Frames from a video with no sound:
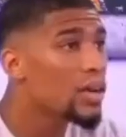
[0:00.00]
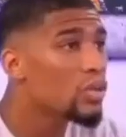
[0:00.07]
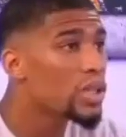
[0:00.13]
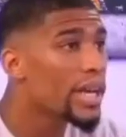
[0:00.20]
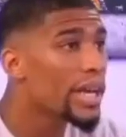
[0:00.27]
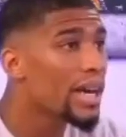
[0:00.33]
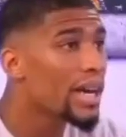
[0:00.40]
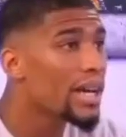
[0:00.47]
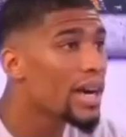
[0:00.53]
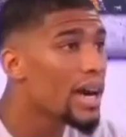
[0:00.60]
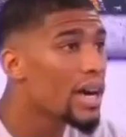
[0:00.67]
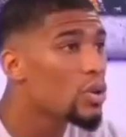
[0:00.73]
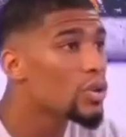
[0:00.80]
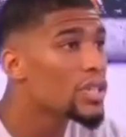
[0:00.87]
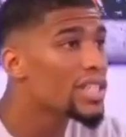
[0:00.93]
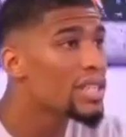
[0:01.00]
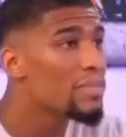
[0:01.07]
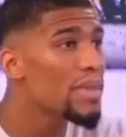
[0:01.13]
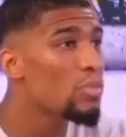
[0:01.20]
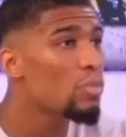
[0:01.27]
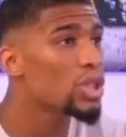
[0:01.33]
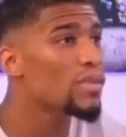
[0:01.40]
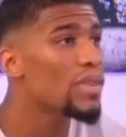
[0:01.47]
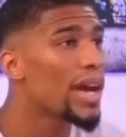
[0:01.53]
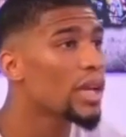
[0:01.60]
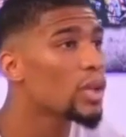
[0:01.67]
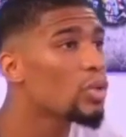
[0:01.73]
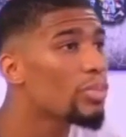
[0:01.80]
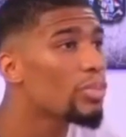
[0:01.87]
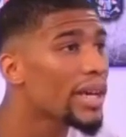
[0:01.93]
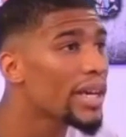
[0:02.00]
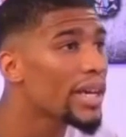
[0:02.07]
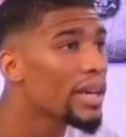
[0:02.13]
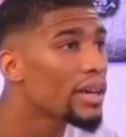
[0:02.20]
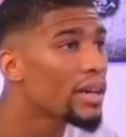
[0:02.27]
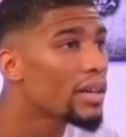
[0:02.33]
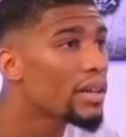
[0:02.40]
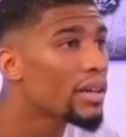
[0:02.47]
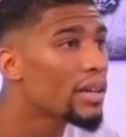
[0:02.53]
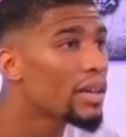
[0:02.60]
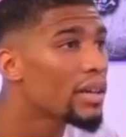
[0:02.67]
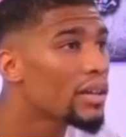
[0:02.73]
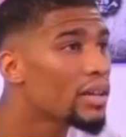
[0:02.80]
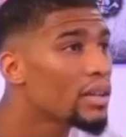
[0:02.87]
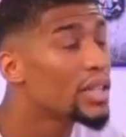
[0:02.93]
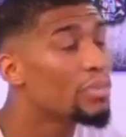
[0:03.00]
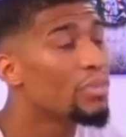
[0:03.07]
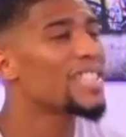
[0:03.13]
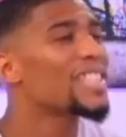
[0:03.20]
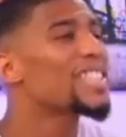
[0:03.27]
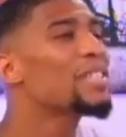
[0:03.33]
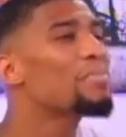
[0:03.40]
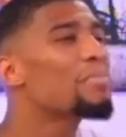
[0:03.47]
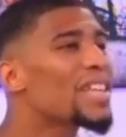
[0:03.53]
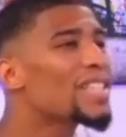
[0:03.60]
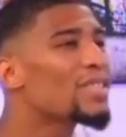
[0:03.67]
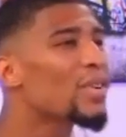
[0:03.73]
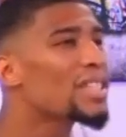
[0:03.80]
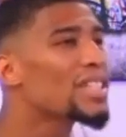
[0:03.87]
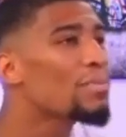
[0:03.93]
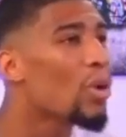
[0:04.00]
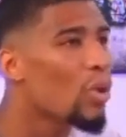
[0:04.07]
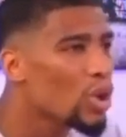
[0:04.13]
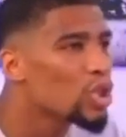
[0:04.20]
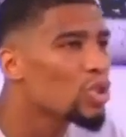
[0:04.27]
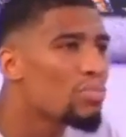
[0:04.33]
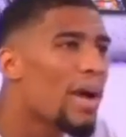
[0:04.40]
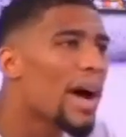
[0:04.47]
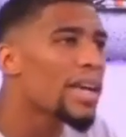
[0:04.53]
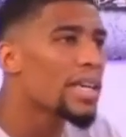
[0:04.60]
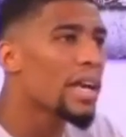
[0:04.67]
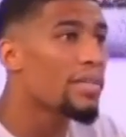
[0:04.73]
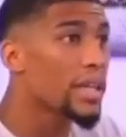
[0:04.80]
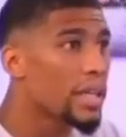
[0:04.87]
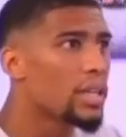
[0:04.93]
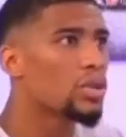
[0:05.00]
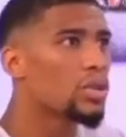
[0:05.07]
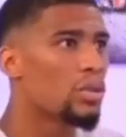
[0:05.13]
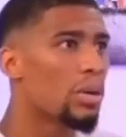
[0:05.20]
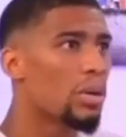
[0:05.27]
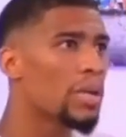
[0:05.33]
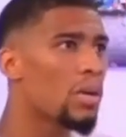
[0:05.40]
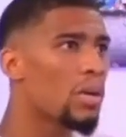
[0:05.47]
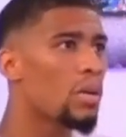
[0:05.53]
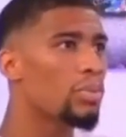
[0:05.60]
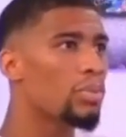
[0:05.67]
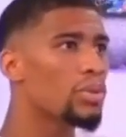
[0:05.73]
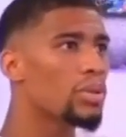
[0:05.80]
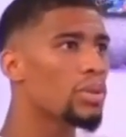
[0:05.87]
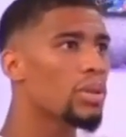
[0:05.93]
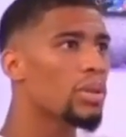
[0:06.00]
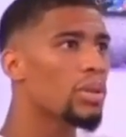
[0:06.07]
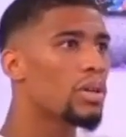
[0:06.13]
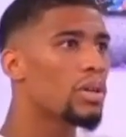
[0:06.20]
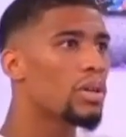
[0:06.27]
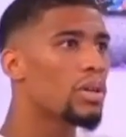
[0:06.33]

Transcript: elle, couche avec un gars. Le 6 mai, moi, je vais la récupérer. Il se passe ce qui se passe, forcément. Je suis marié avec elle. Je suis dans mes droits, en plus.